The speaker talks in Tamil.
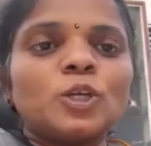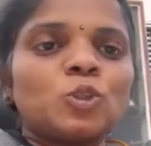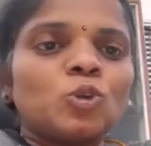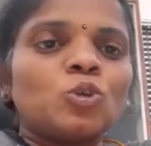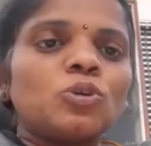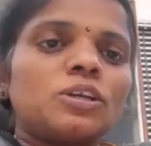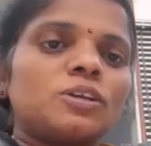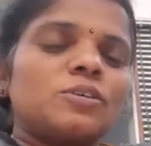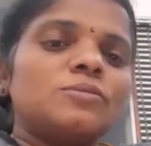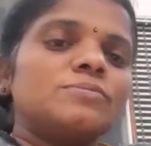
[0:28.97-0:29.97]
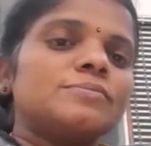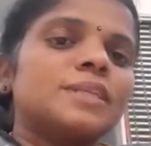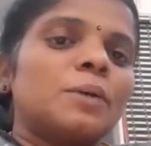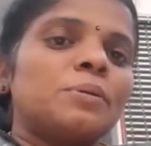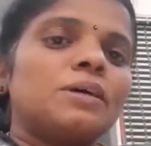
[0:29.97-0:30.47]
துருதுருன்னு இருக்கணும்
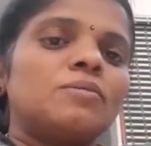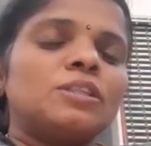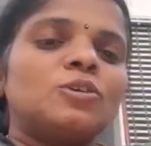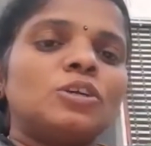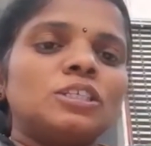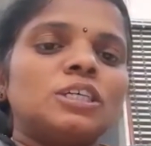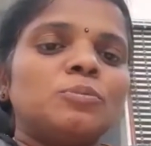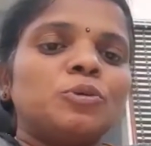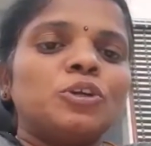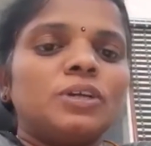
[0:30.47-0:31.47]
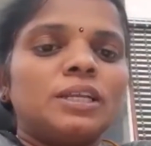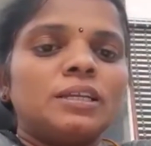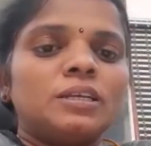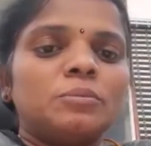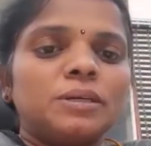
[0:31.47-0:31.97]
அப்போ தான் வந்து குழந்தைங்கள பிடிக்கும்
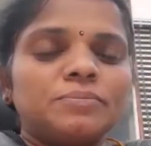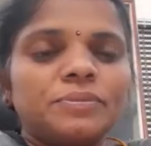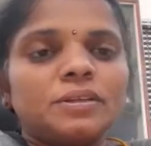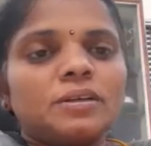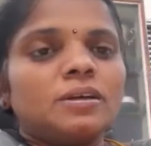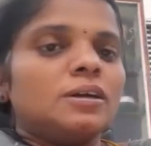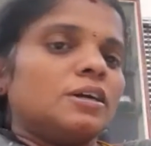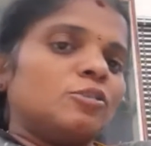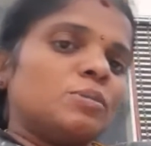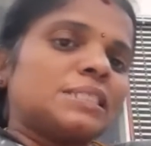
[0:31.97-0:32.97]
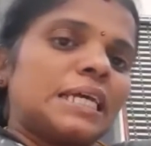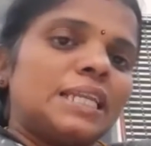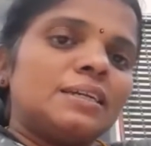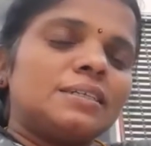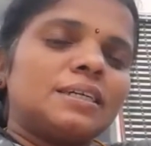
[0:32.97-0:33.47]
எல்லாருக்குமே ரொம்ப
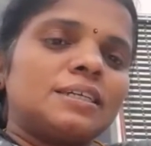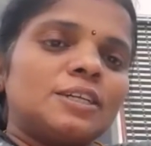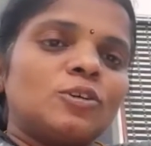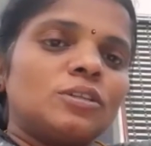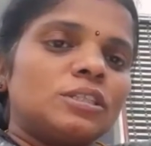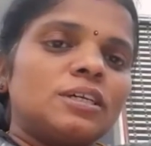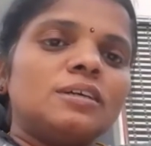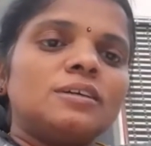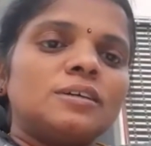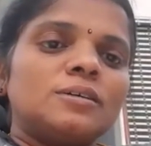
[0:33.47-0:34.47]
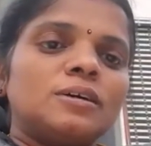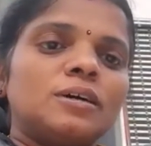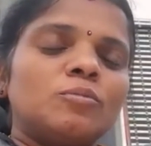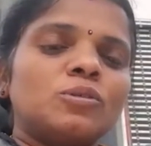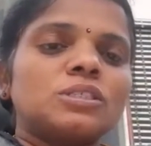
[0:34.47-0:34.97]
சைலண்ட்டாக இருக்கிற குழந்தைய
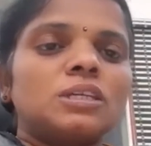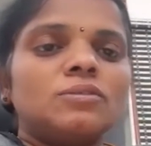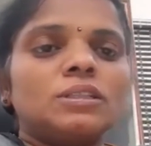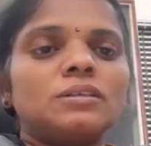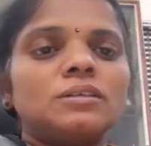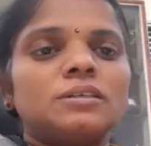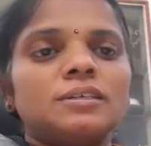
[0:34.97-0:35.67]
மோஸ்ட்லி வந்து